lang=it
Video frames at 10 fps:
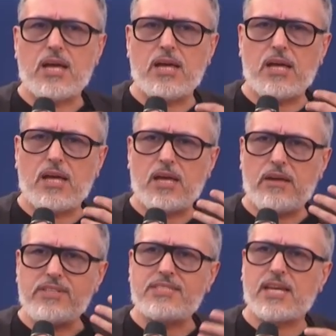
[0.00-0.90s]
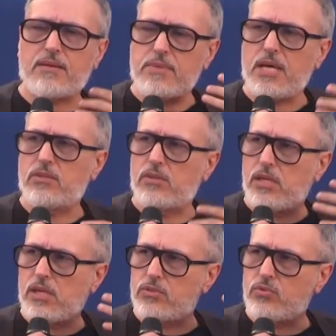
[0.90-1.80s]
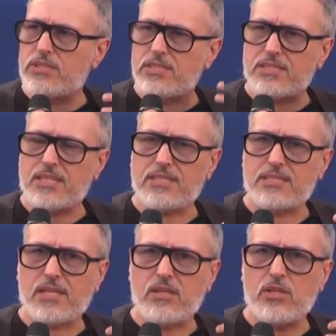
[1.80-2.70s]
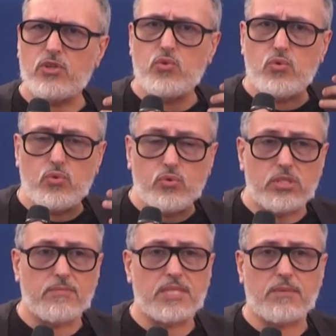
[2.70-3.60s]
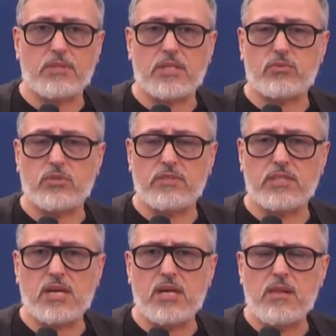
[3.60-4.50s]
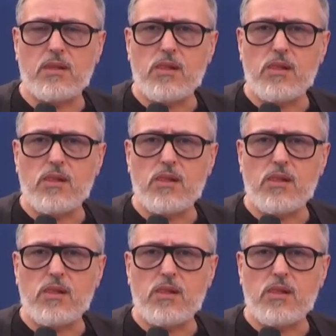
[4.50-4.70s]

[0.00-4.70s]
avesse cambiato la sua esistenza, gli ultimi tempi della sua vita,